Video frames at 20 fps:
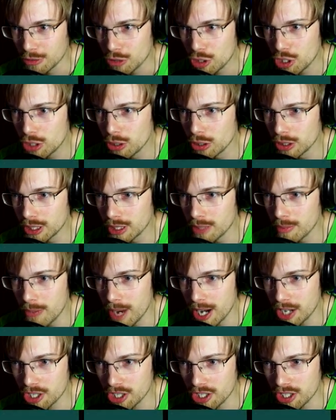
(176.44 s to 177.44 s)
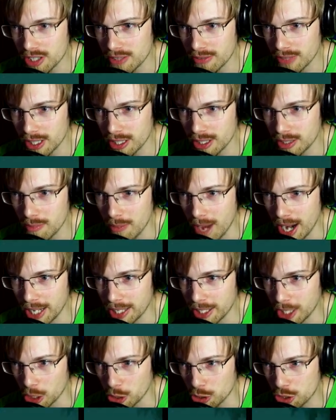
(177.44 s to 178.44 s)
Что ты машешь своей
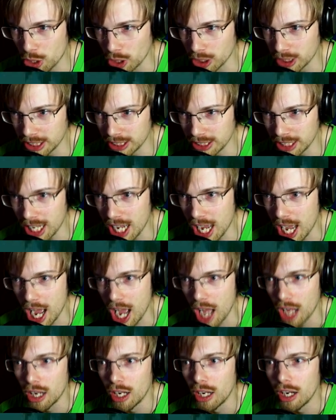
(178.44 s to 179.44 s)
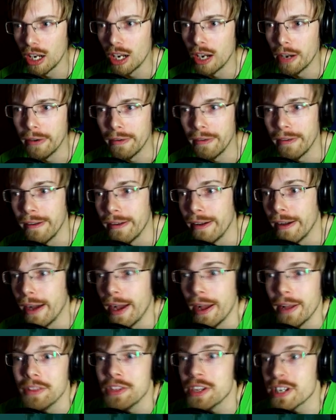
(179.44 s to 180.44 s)
маленькой ручонкой? На!
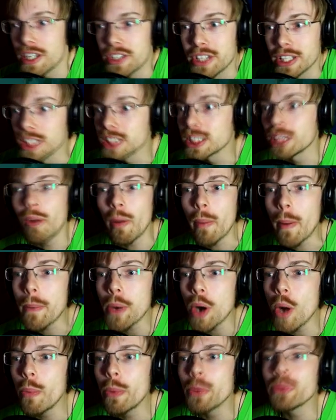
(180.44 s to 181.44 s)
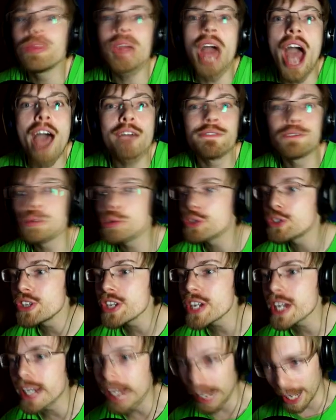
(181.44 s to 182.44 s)
Не хотел этого попробовать. На,
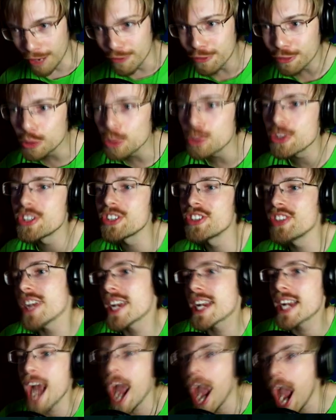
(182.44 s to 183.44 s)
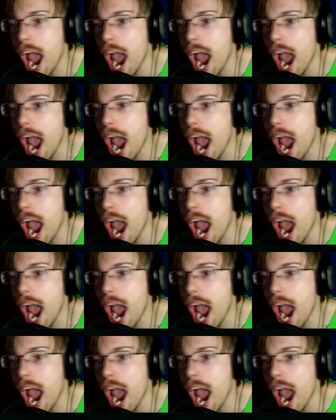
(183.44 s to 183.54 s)
вкусика, вкусика!